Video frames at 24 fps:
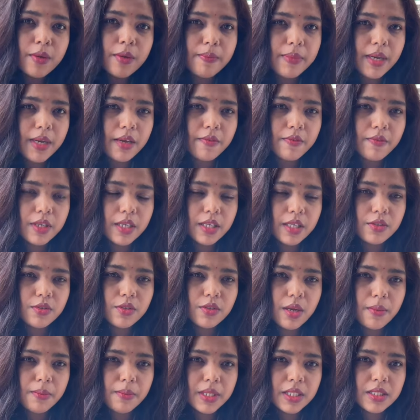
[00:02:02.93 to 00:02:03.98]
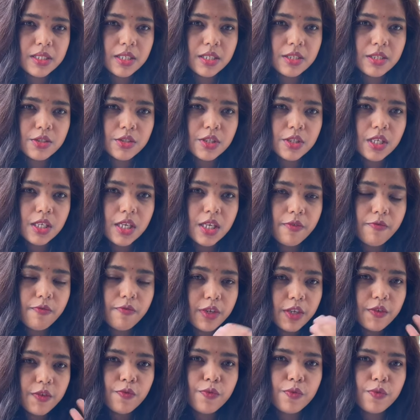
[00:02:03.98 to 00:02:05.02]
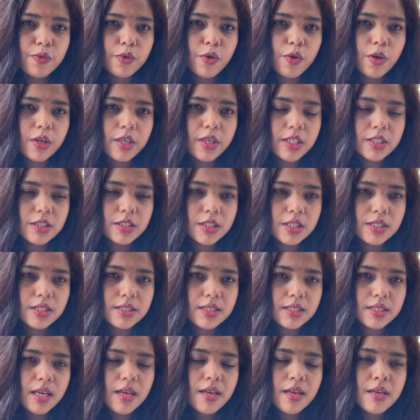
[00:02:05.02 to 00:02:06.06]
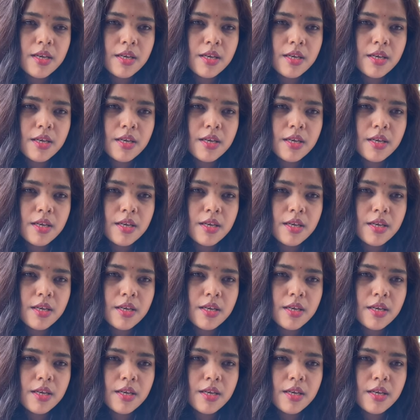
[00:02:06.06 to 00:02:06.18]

రిప్లై ఇవ్వలేదు నా మెసేజ్కి ఎవరికి కాంటాక్ట్ చేసినా